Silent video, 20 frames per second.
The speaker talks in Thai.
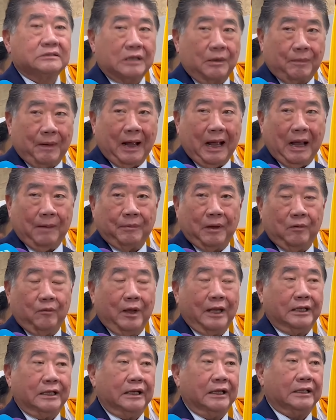สภาเป็น
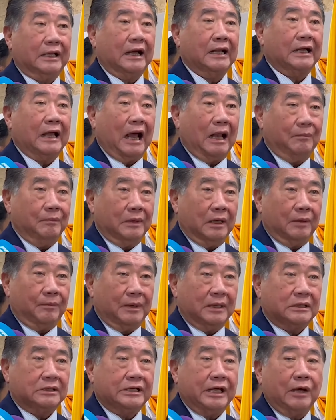เวทีทางการเมือง
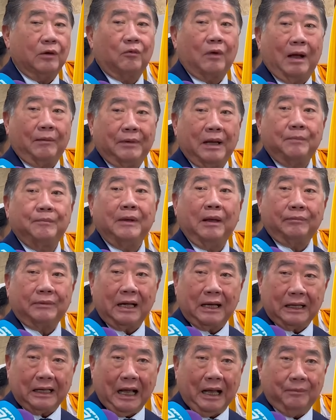เพื่อชิงความได้เปรียบ
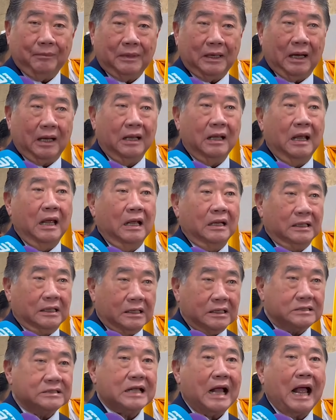ทางการเมือง ห
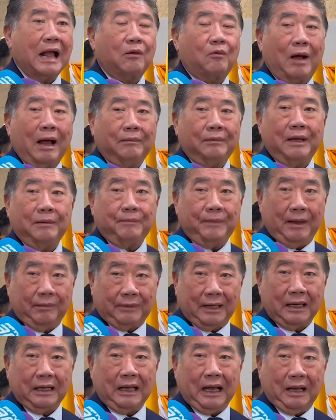รือสร้างความได้เปรียบ
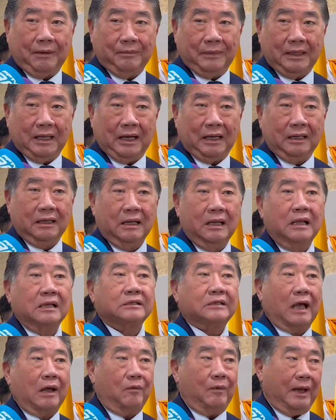ทางการเมือง
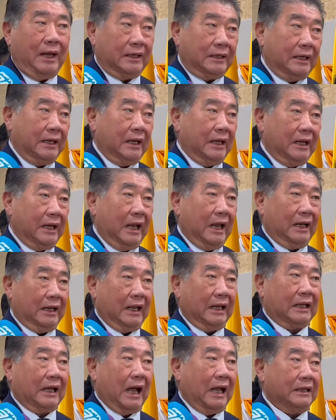ใช้เวทีเนี่ย
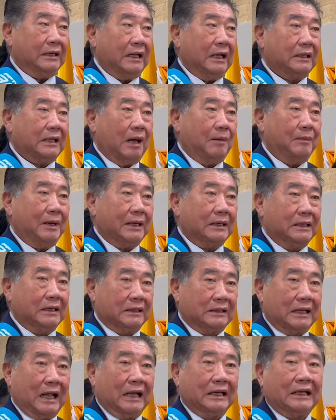ในการที่จะทำให้เกิ
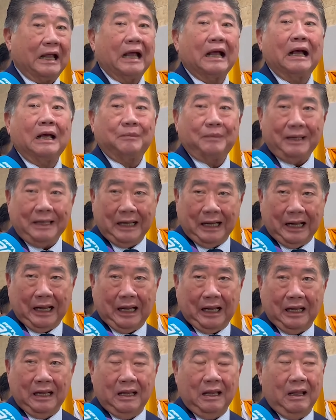ดการแก้ไขปัญหา
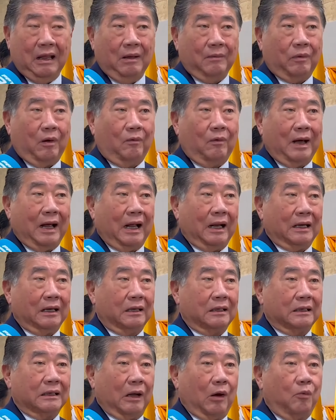เพราะว่า
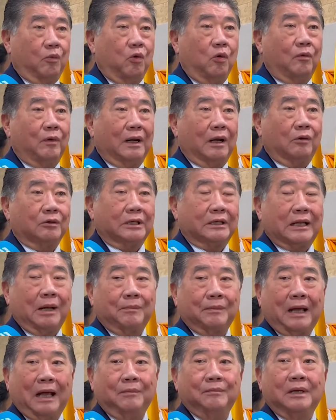เราพูดว่าเราจะ
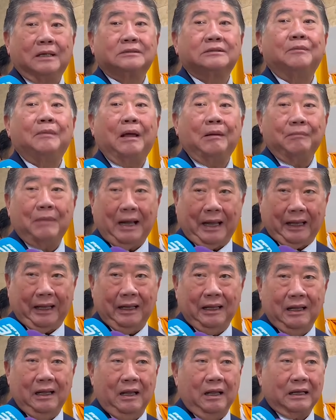ทำการเมืองสมัยใหม่
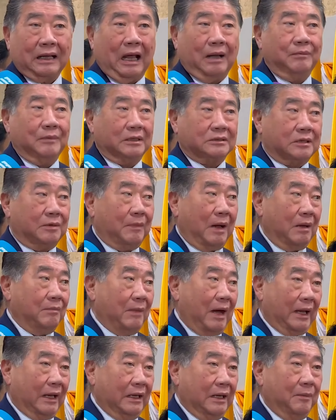การเมืองสมัย
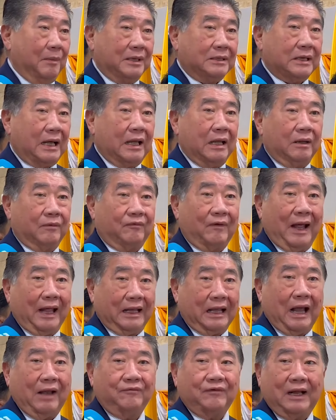ใหม่นี้ไม่ใช่ฝ่าย
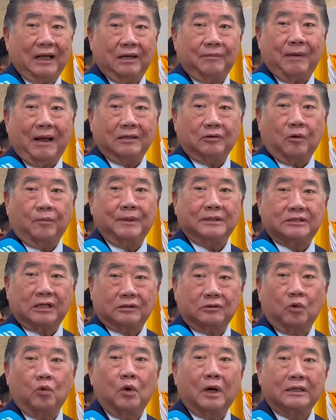ค้านฝ่ายรัฐบาลต้องเป็น
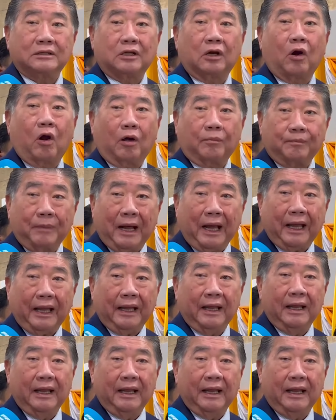ศัตรูกันตลอดไป